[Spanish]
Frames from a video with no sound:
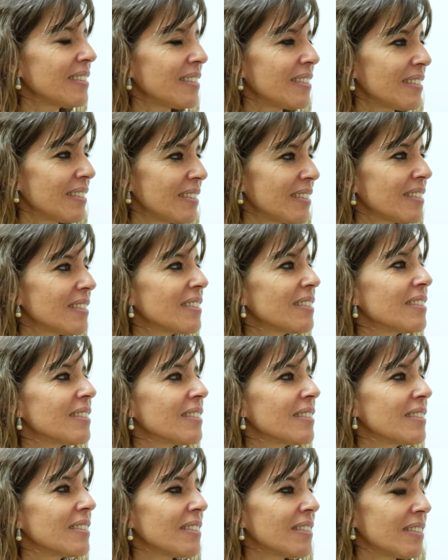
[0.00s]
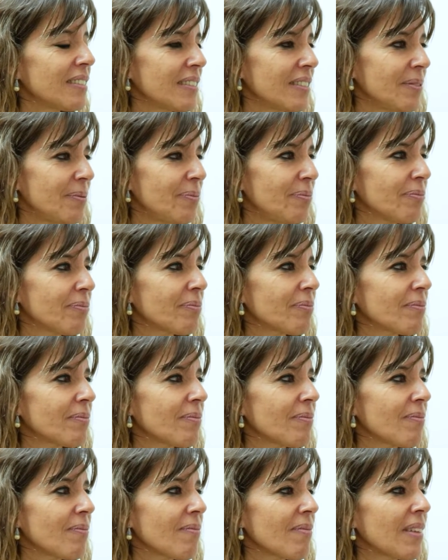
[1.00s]
juntos porque hay pocos
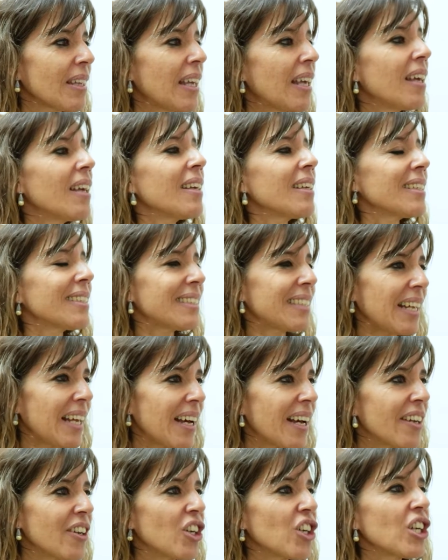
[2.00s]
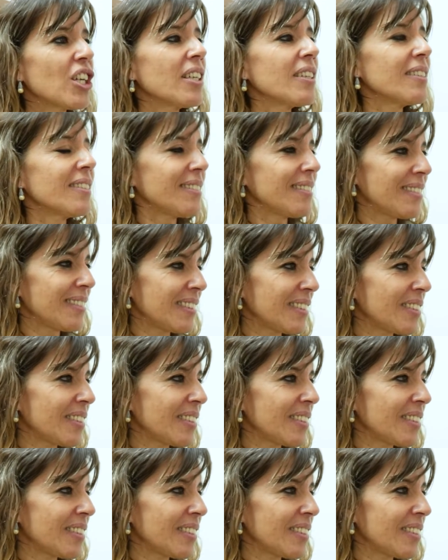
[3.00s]
alumnos. Los contenidos